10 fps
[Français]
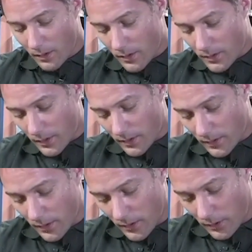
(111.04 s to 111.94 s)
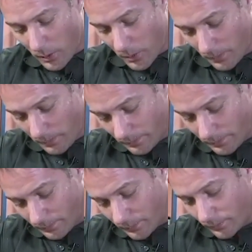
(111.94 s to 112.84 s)
Et ça c'est délicieux.
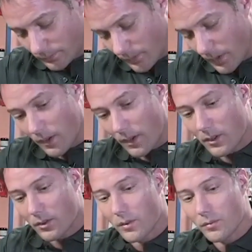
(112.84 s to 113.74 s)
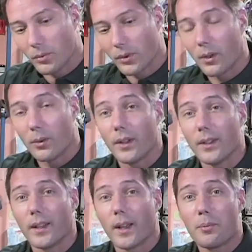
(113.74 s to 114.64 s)
Je vais vous montrer, on a
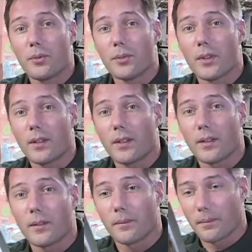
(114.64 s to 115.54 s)
des crêpes Suzette.